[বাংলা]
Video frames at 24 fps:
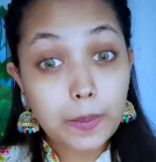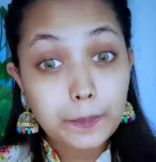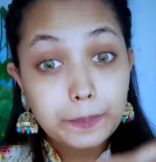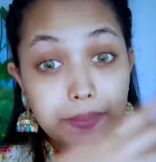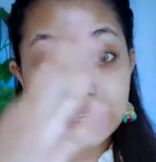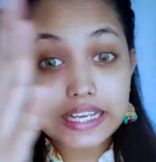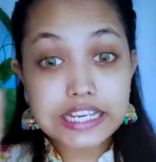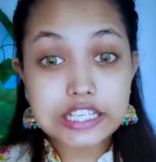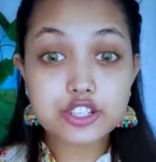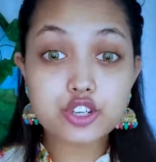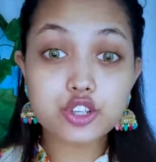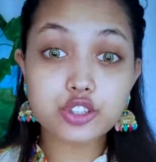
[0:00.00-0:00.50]
সব
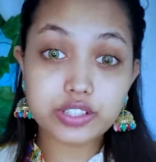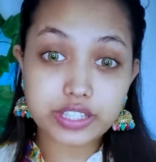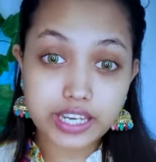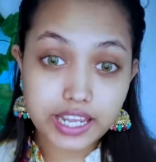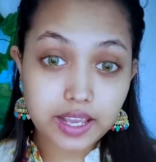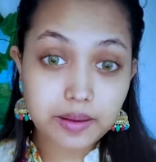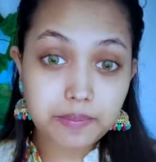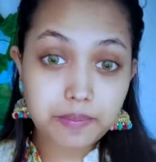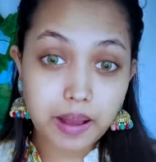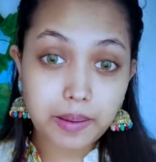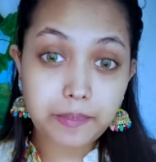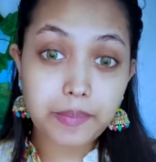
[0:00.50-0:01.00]
কিছু
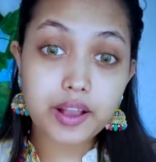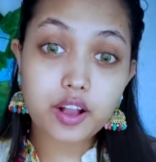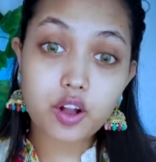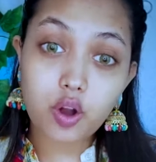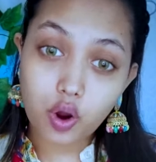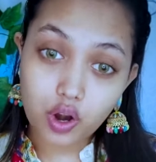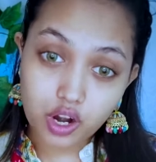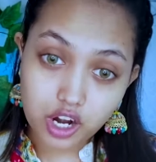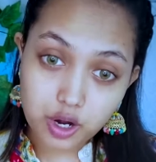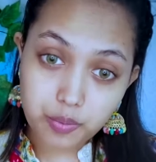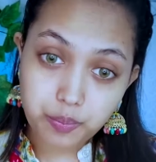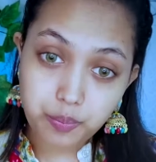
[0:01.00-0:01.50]
ঠিকভাবে
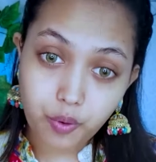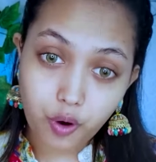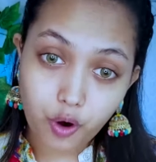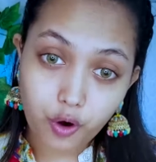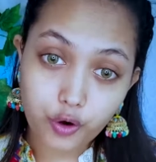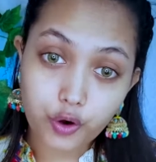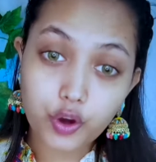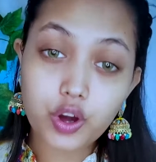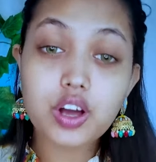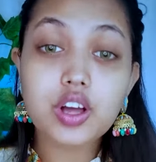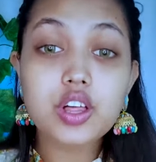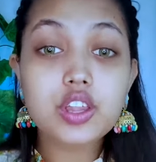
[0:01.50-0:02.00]
করার
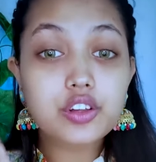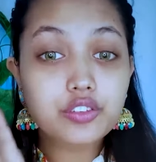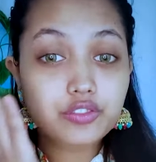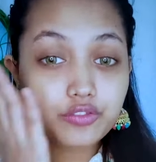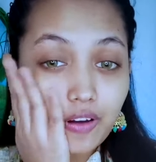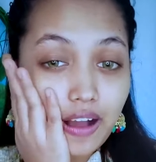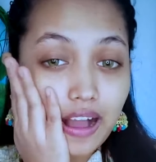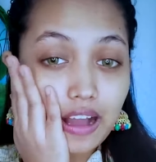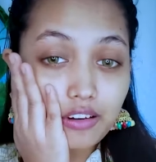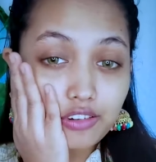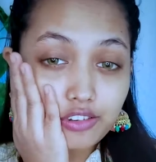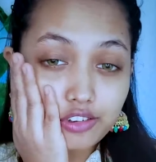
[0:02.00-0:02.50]
পরও
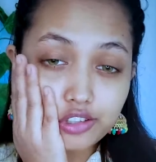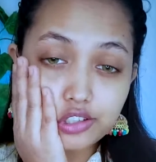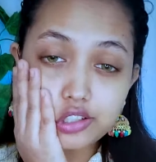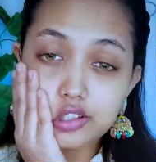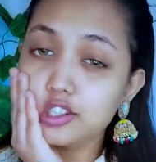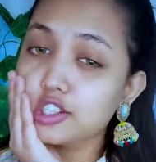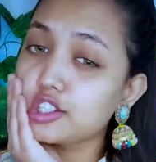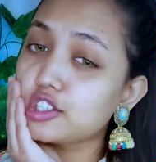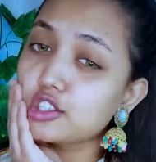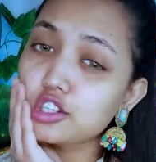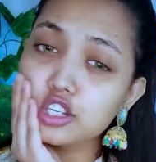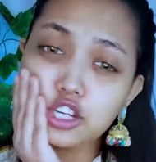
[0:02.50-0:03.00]

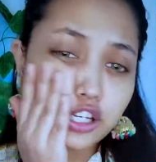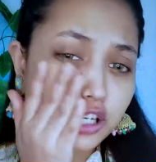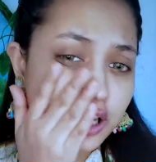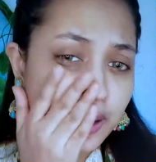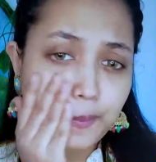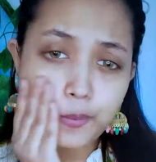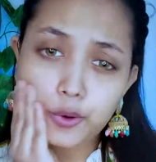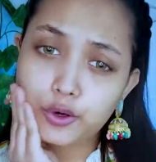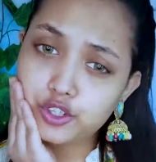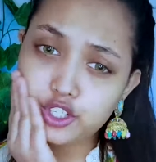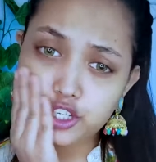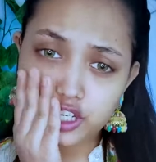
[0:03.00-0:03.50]
ফাউন্ডেশন
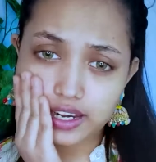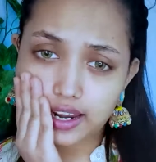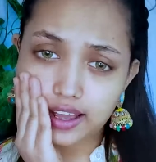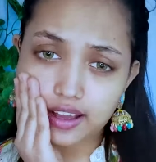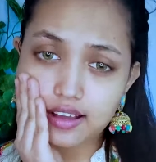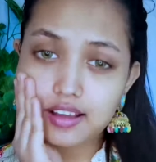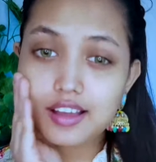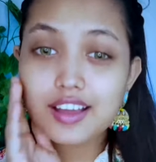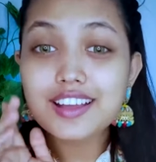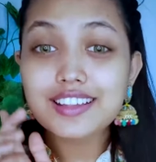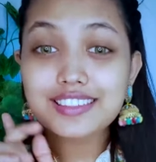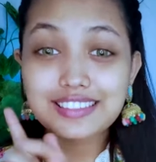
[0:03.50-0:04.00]
স্ক্রিনে বসে না
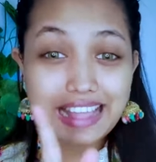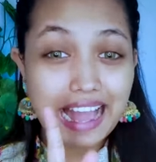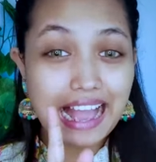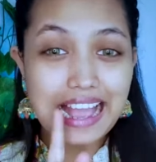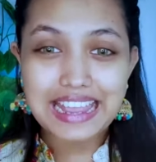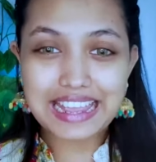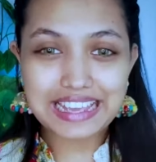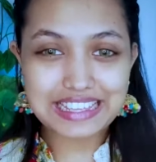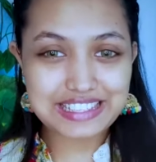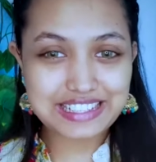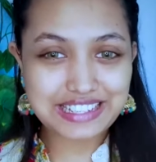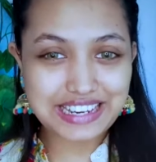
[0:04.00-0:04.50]

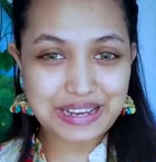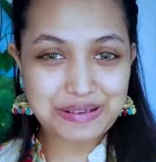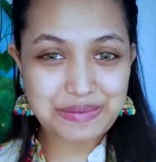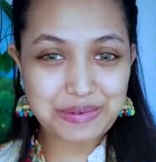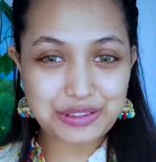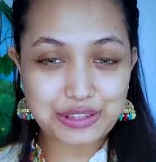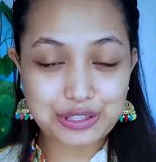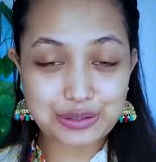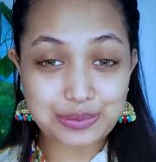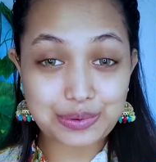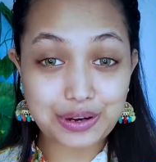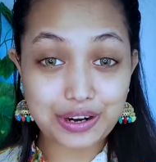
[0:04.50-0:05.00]
তাই আজকে
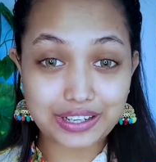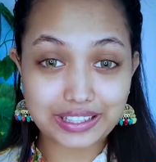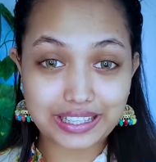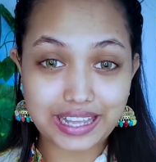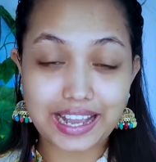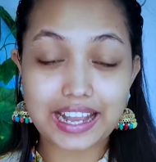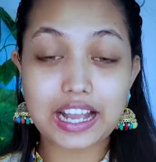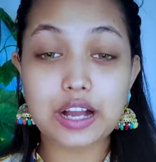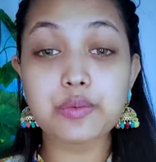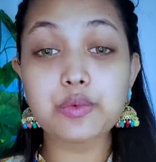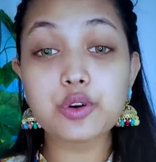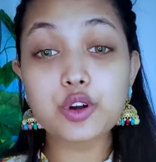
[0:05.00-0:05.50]
আমি তোমার
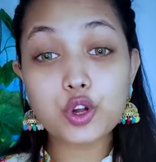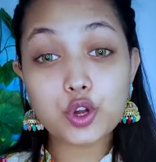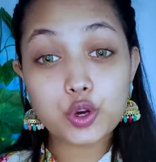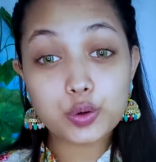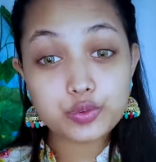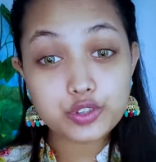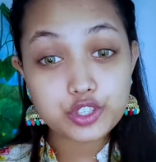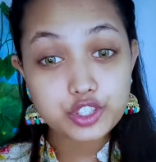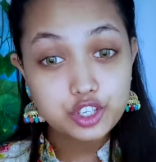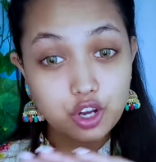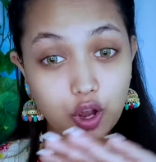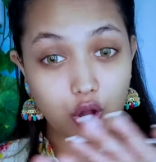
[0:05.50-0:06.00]
দেখাবো
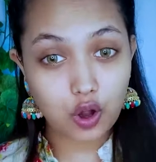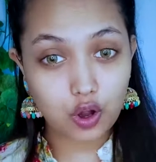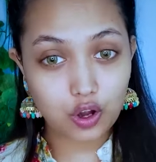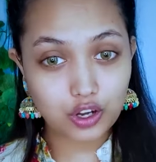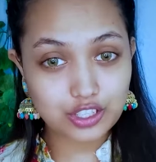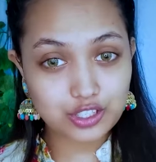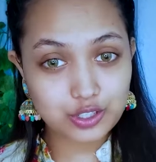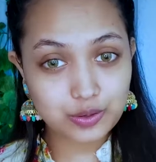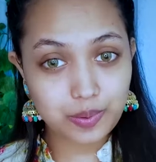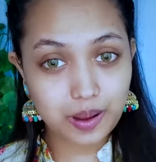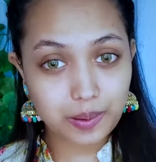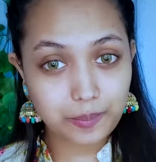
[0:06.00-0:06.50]
খুব
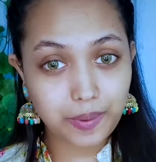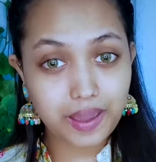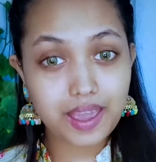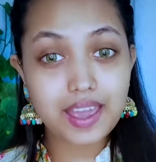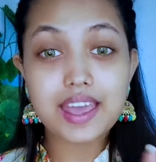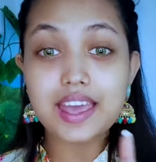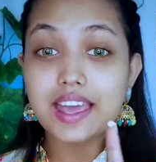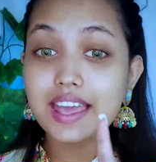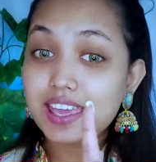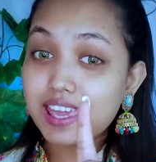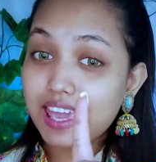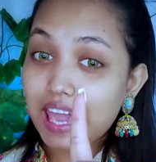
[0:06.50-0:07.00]
সহজভাবে
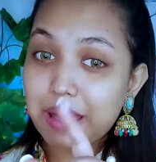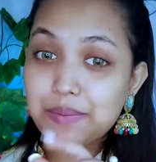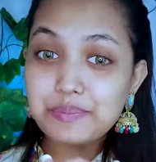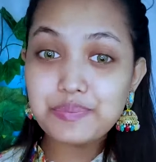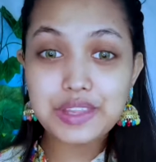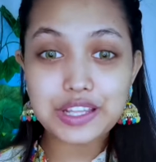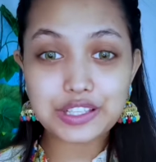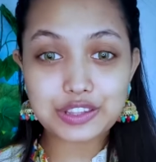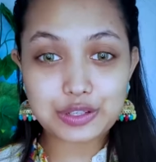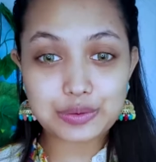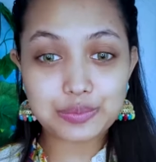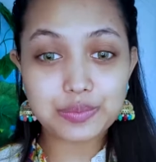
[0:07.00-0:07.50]

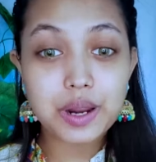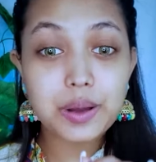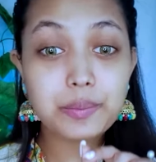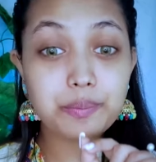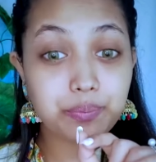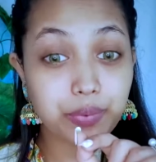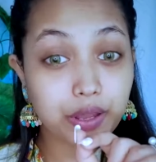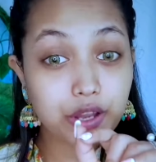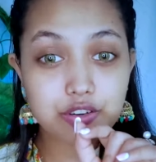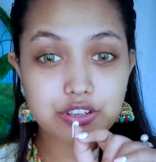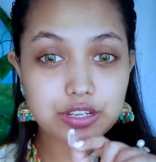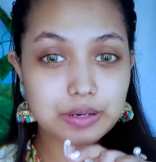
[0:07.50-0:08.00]
কেমনে তোমরা
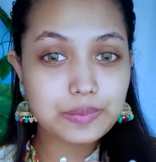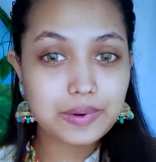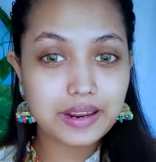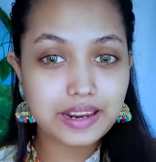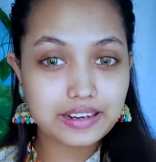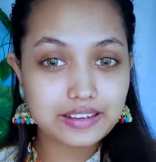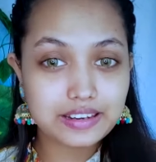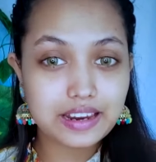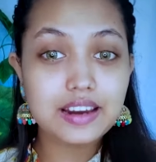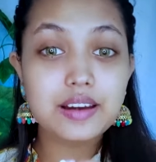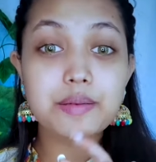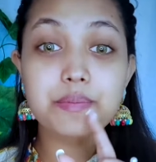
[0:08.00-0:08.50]
বিউটি
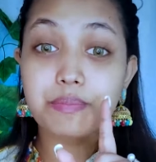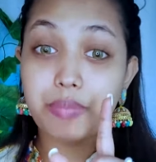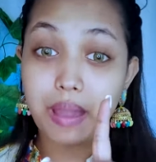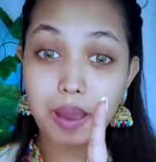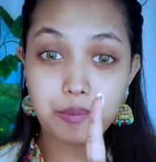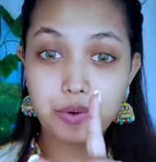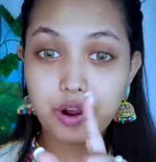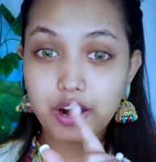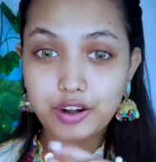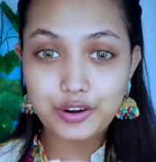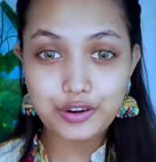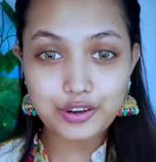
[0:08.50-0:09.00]
ব্লেন্ডার
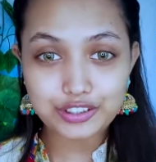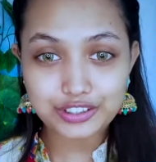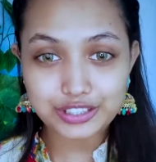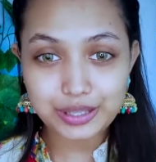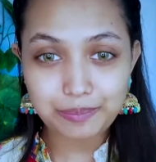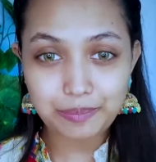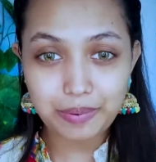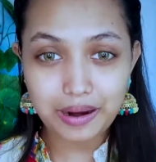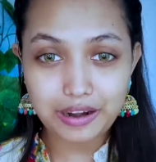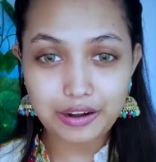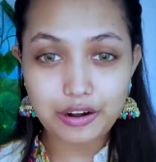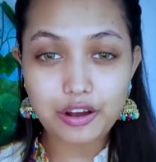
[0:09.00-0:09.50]
ব্যবহার
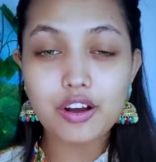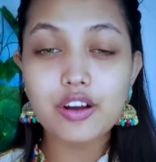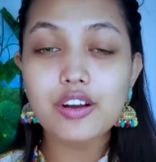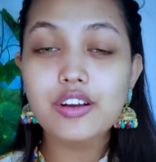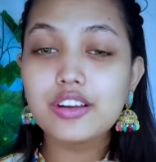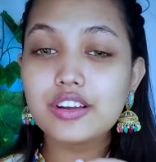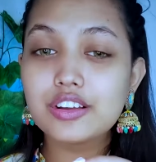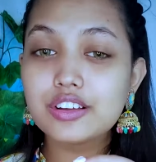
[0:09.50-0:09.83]
করতে পারো